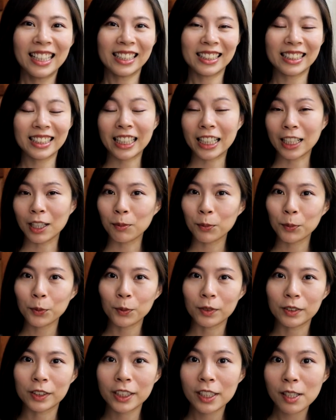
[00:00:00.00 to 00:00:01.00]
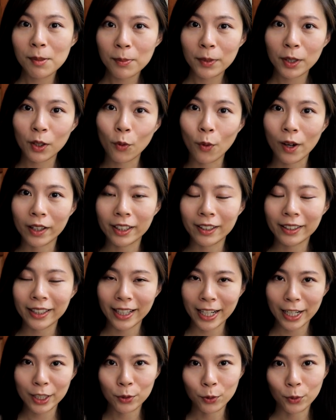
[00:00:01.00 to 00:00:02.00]
那题目这么广，到底
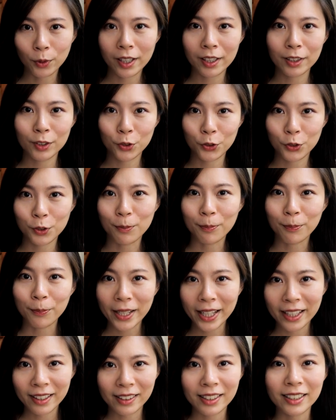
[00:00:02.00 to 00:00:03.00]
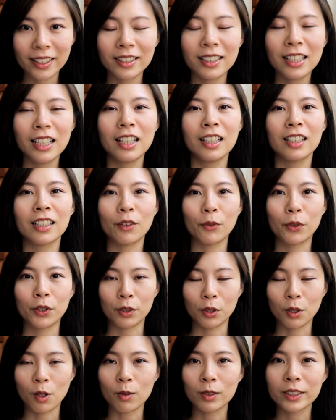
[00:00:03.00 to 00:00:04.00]
该如何准备呢？那我
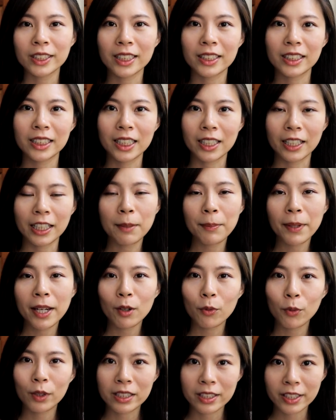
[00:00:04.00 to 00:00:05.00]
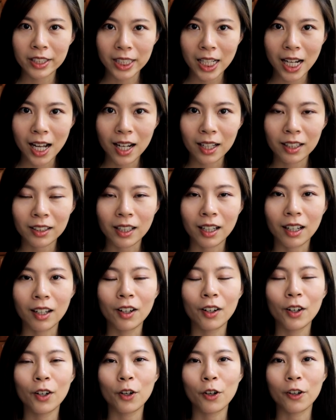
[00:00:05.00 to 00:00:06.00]
有同整成一篇文章，然
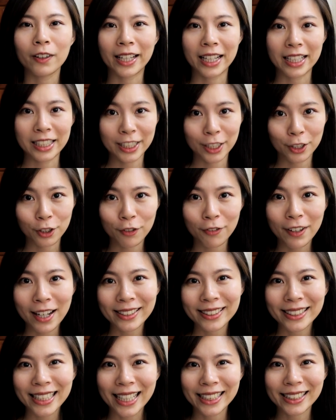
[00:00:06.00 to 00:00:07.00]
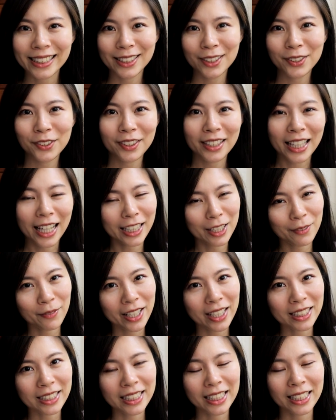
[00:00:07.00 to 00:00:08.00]
后连接就放在资讯栏里
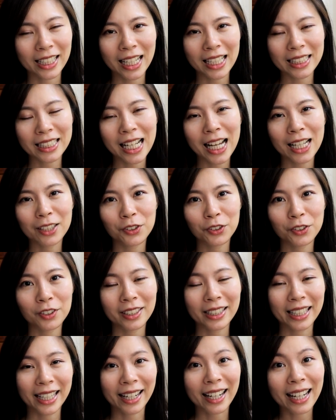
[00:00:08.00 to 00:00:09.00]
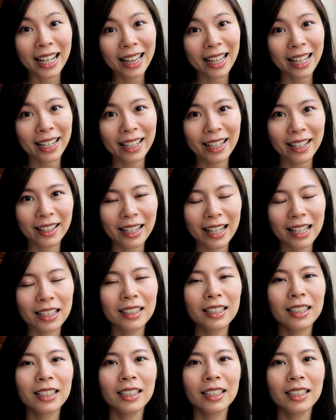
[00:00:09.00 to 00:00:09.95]
面，请大家去点开来看看。